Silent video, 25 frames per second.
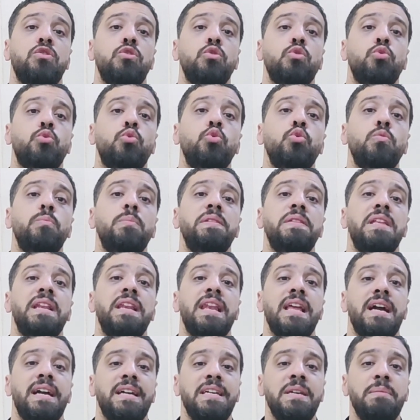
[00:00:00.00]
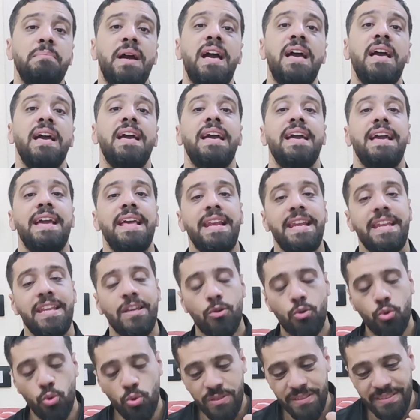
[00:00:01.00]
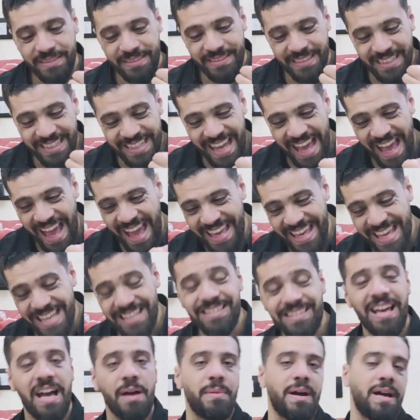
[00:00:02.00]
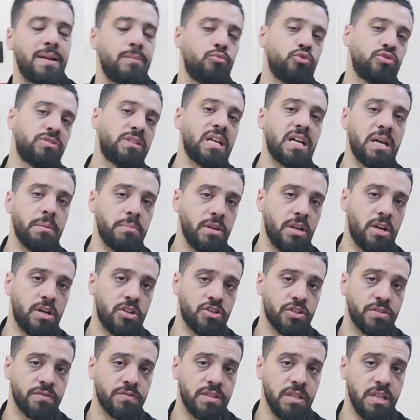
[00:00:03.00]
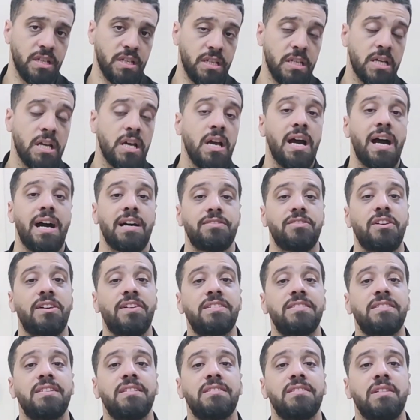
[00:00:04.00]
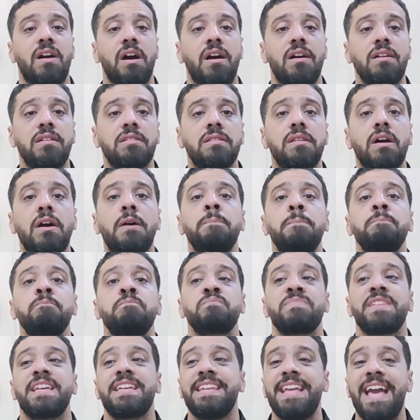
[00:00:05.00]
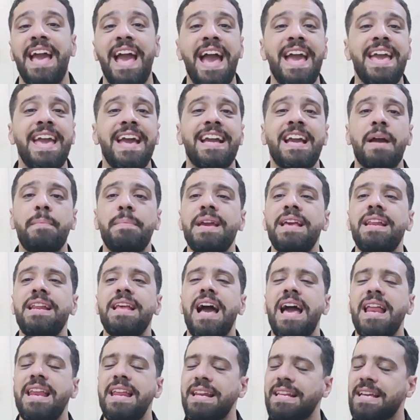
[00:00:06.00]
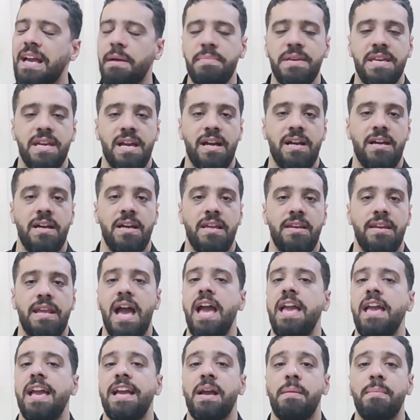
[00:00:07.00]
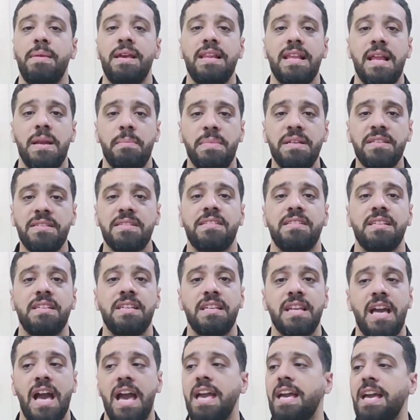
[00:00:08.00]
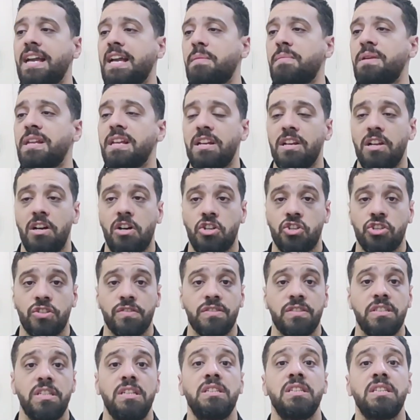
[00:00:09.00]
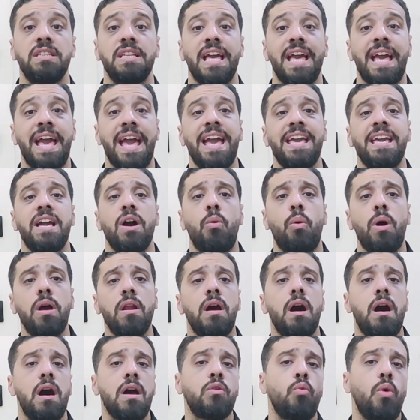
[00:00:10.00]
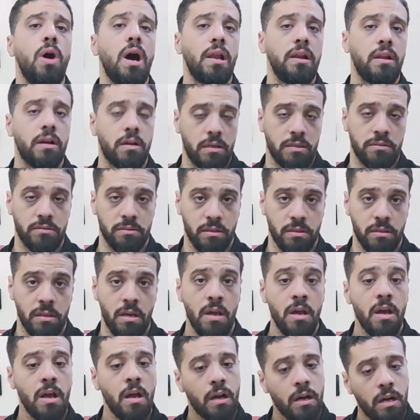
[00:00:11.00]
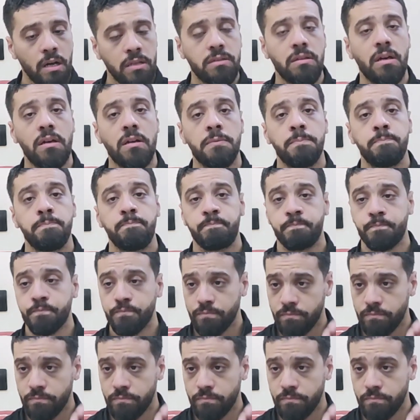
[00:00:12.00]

انه يكون من اللعيبه اللي يكون دي نهايتها مع المنتخب الارجنتيني اعتقد النهارده نهايه جميله للجميع نهايه جميله لميسي نهايه جميله للارجنتين نهايه ولا اروع لقطر قطر